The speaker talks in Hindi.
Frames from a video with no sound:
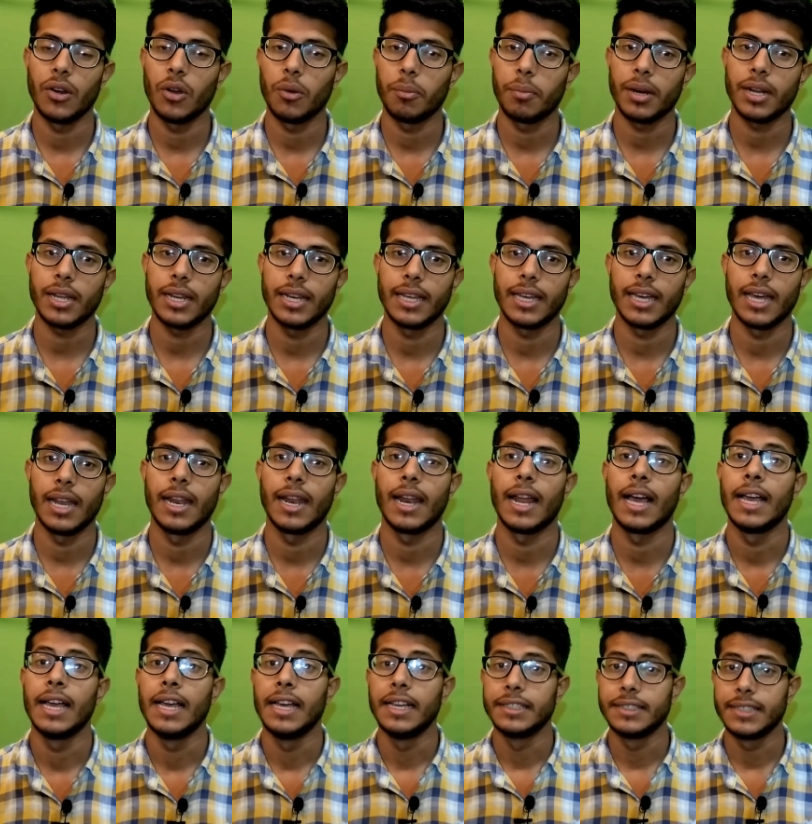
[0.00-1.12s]
वाई नो पर क्लिक कर लेना
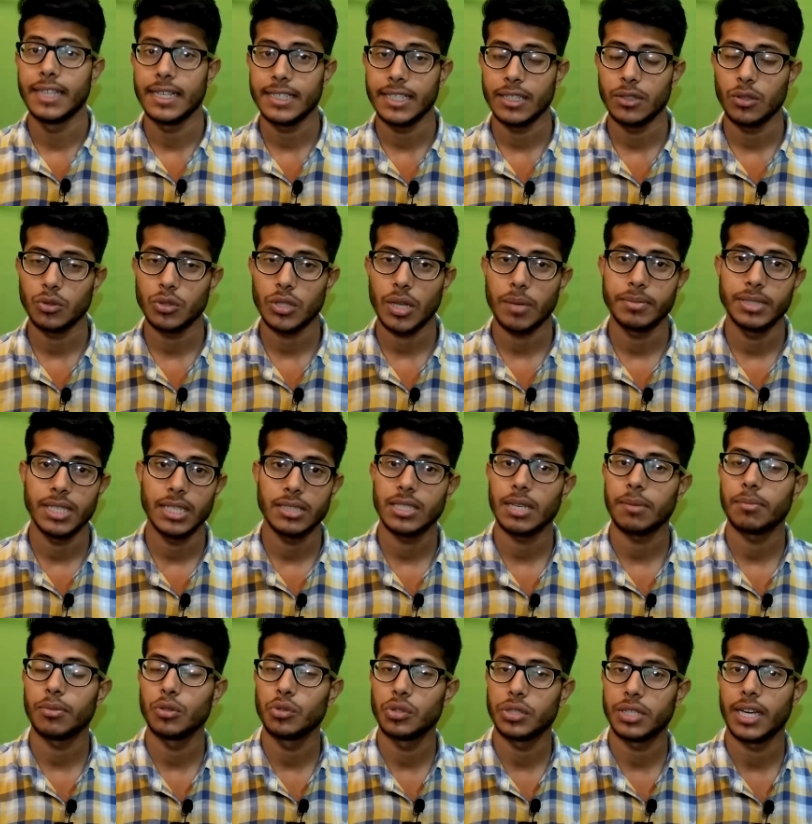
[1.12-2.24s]
है जैसे दोस्तों आप जैसे
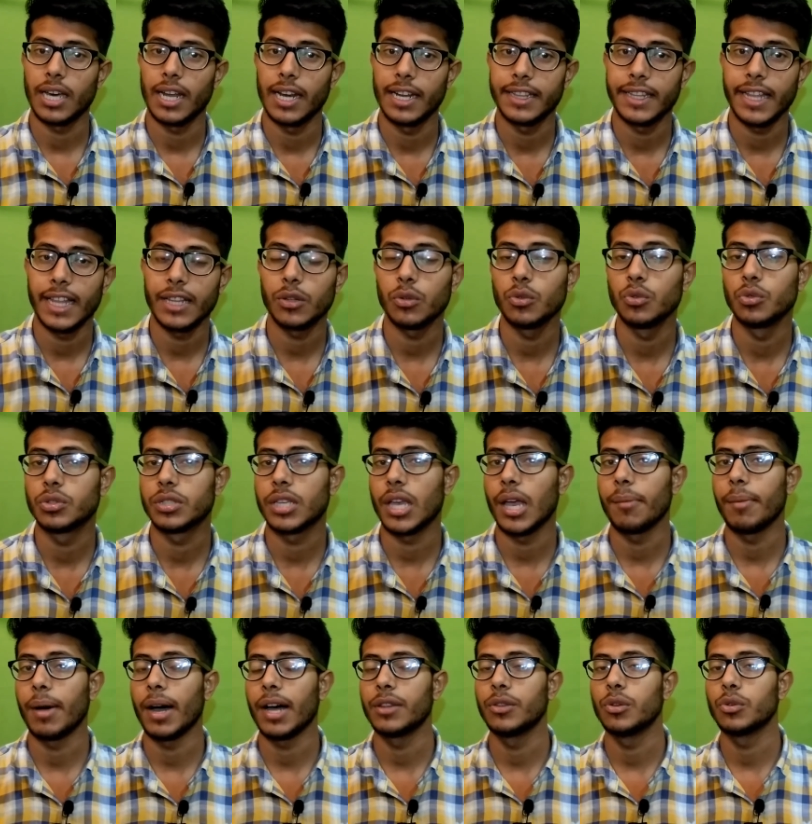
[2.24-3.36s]
सब कुछ कर लेते हैं तो उसके
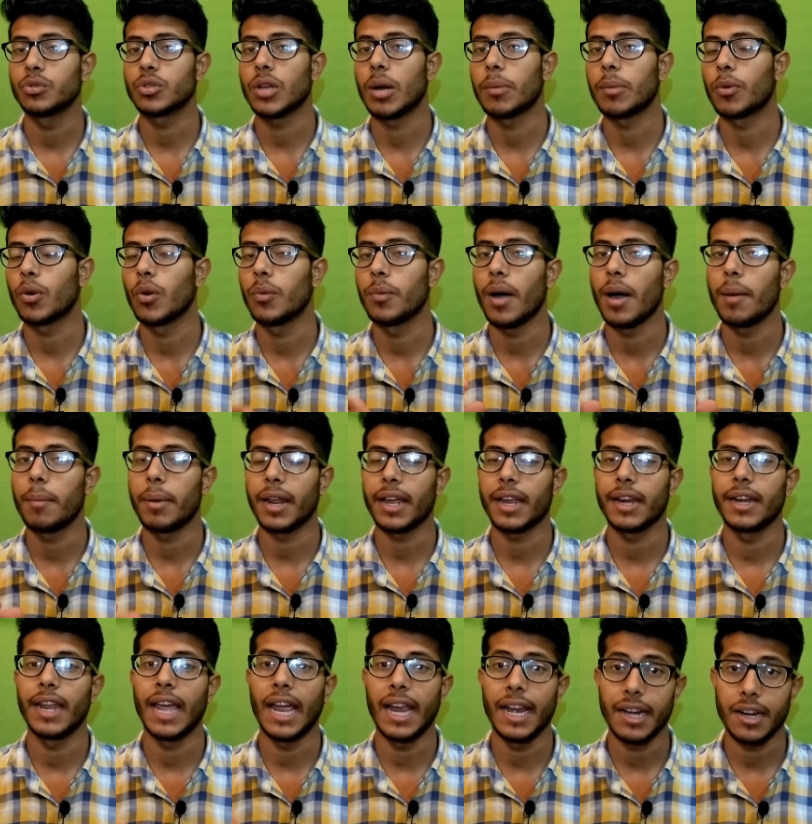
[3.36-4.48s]
बाद दोस्तों आपको वहाँ पर एक
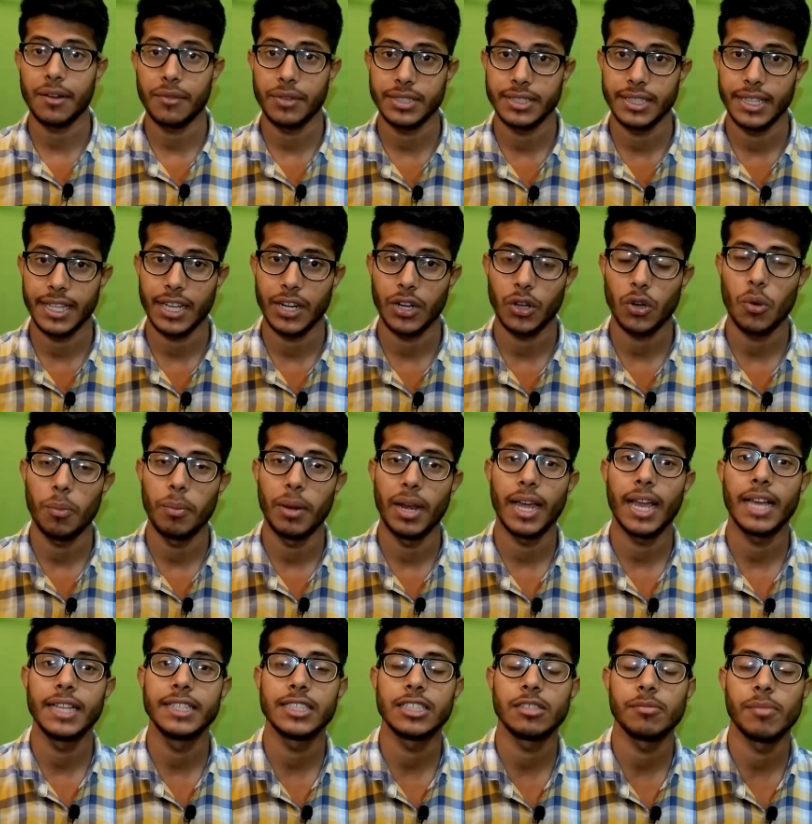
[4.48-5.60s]
नया इंटरफेस देखने को
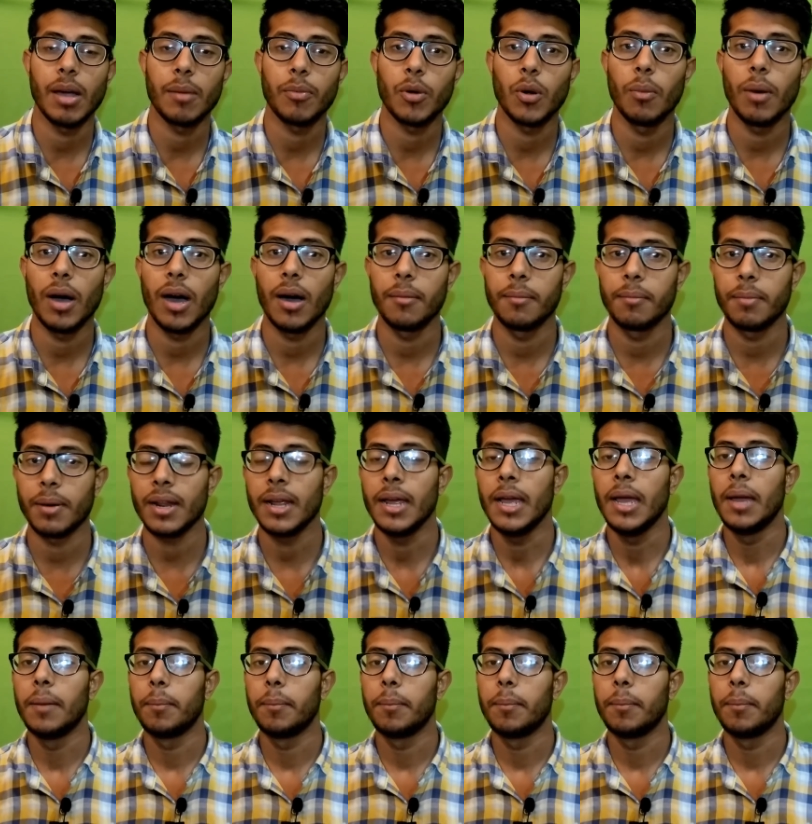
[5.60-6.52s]
मिलेगा जिसमें आपको वहाँ पर